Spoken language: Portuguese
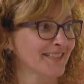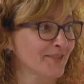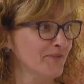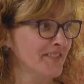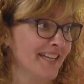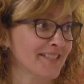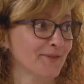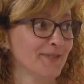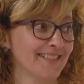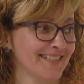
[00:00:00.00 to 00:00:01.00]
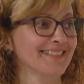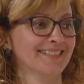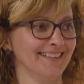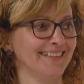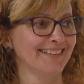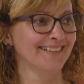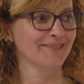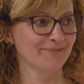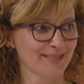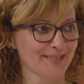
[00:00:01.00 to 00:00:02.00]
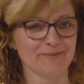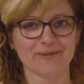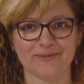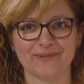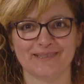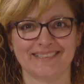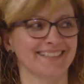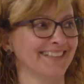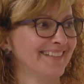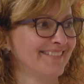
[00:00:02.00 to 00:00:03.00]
artificiais, não é Artificiais, mas temos mas flores. Temos flores. É